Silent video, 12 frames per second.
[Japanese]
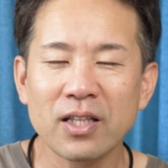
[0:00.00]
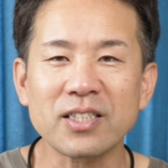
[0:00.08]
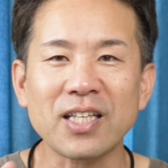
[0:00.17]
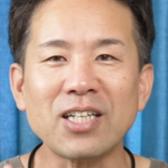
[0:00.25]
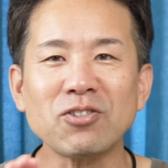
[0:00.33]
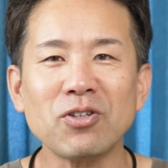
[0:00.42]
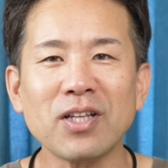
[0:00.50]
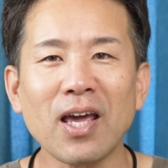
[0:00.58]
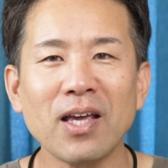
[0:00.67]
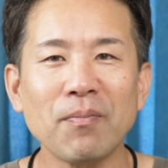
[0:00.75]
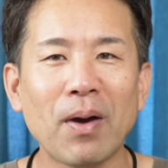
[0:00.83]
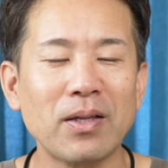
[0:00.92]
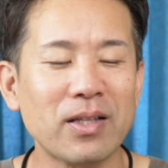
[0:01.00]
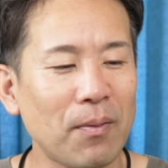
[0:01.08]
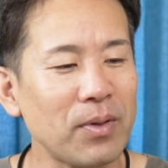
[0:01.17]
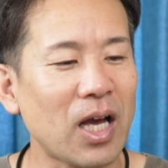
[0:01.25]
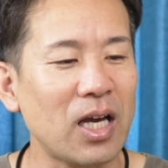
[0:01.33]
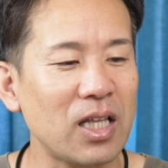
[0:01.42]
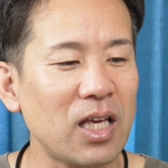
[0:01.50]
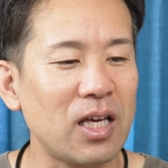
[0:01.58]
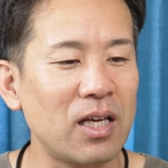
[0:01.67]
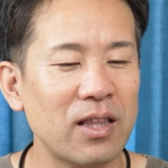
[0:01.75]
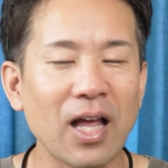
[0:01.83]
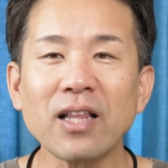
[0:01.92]
で最初にね、今言ったみたい
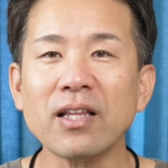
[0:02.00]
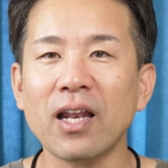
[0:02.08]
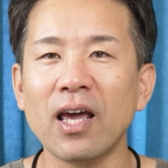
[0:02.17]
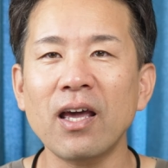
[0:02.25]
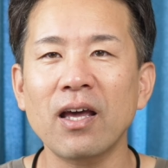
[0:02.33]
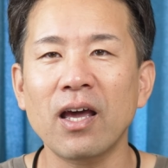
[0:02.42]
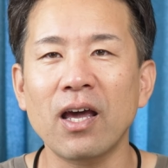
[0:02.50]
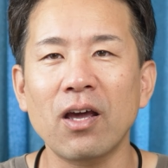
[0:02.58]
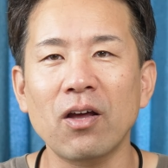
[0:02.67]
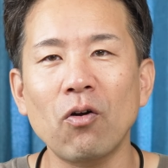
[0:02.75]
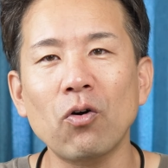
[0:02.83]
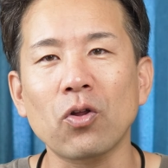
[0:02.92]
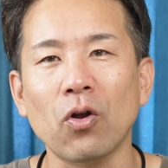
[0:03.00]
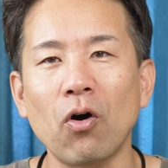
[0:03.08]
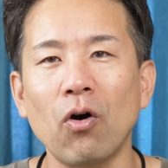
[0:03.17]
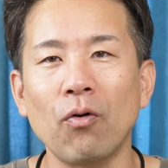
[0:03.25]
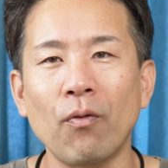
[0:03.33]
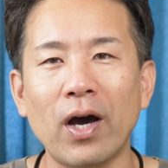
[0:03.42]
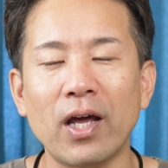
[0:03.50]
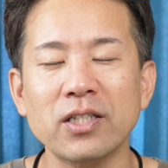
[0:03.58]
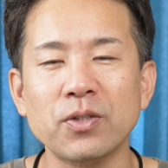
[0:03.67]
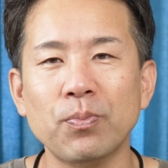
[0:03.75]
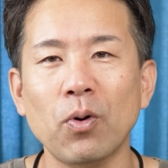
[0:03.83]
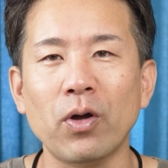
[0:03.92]
に、なんでね、えー、ロードの
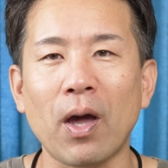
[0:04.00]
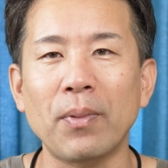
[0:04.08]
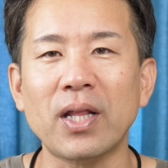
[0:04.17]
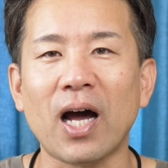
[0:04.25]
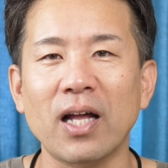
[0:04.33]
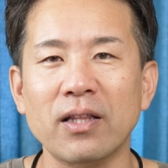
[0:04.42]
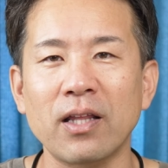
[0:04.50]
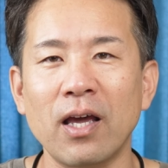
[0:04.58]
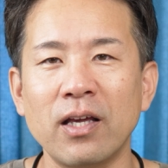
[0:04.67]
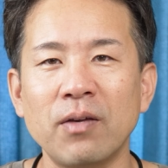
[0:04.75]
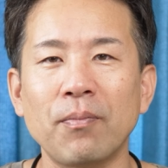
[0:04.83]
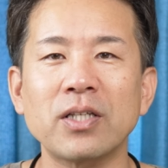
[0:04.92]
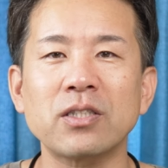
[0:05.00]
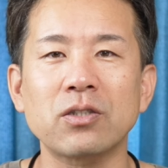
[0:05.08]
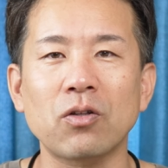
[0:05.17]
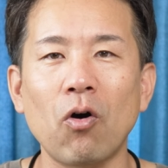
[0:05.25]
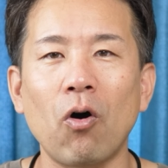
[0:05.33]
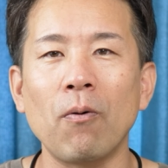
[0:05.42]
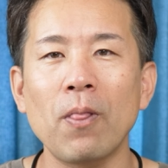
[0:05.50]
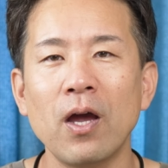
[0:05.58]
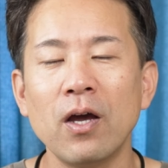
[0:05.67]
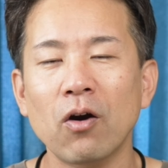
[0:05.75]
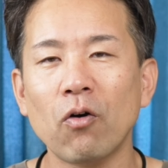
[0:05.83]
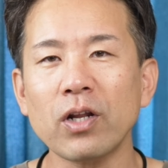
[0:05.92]
ワイヤレスプロをやめたかって言いますと、
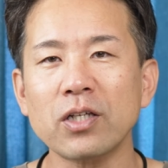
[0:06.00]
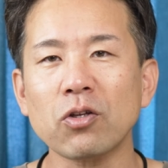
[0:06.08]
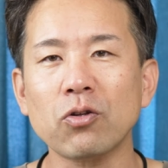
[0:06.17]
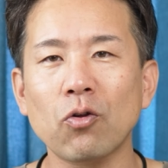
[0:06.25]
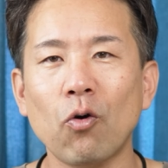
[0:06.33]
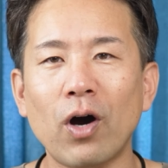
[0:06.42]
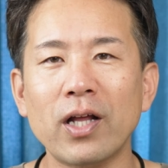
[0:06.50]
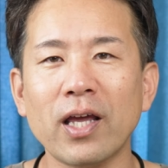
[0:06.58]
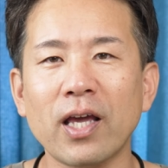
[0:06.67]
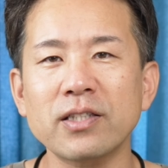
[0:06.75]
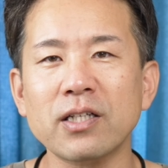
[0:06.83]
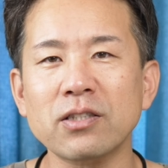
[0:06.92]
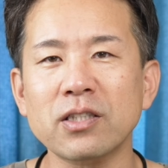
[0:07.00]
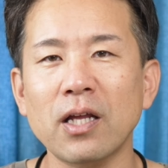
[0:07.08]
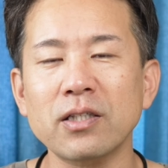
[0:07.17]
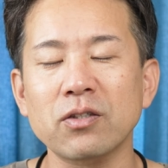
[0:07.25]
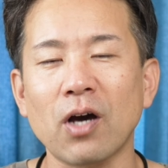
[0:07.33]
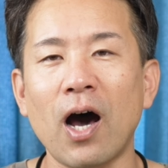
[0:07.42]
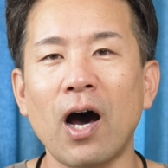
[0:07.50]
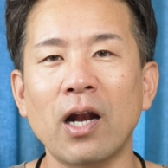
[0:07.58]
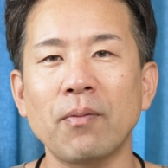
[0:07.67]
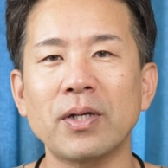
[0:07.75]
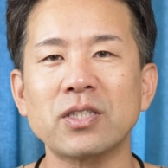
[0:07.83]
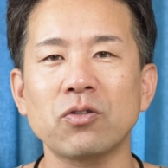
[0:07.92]
これね、ちょっと動画で検索したやつがあ
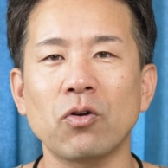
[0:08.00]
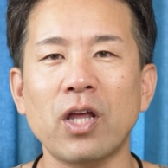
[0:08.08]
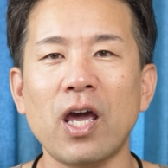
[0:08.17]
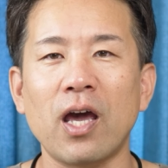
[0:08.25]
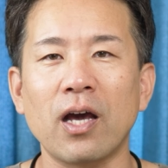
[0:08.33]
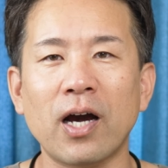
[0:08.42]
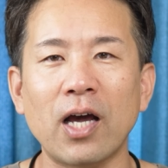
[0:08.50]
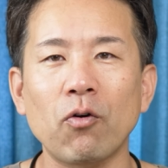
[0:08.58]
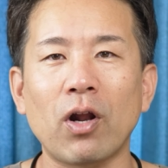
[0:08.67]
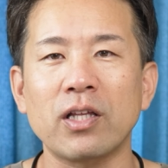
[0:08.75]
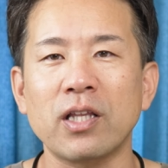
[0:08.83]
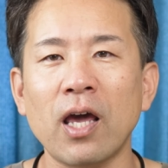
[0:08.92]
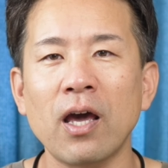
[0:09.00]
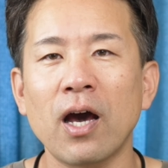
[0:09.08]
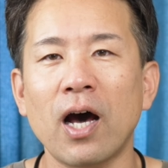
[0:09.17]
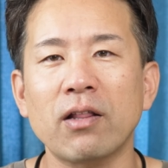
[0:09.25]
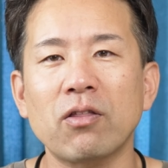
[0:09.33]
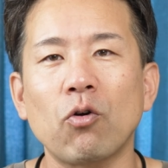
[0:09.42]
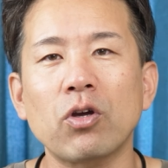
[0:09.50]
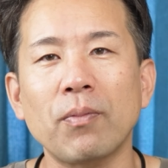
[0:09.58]
りますので、概要欄にね、貼ってお